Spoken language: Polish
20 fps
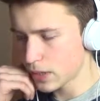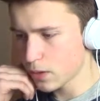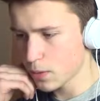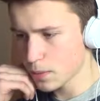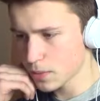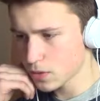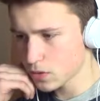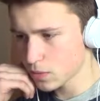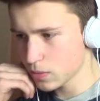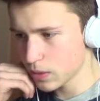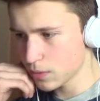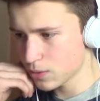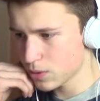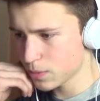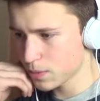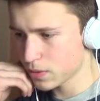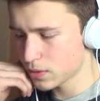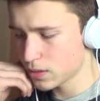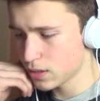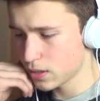A, po prostu miałem
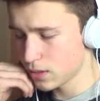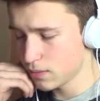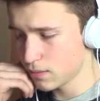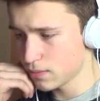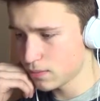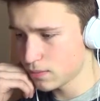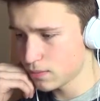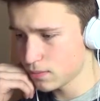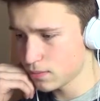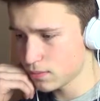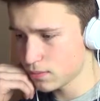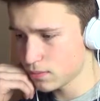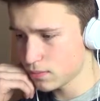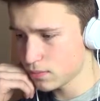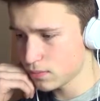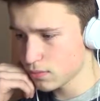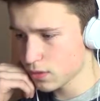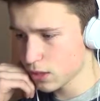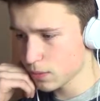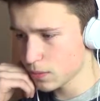dobry trim.
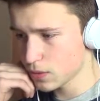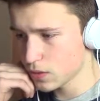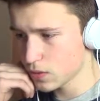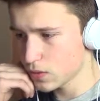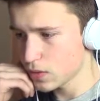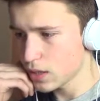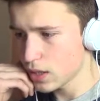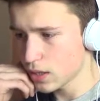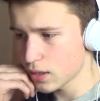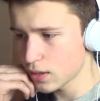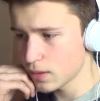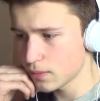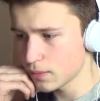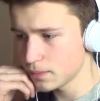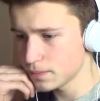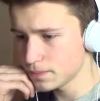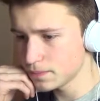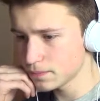Tak mi się wydaje.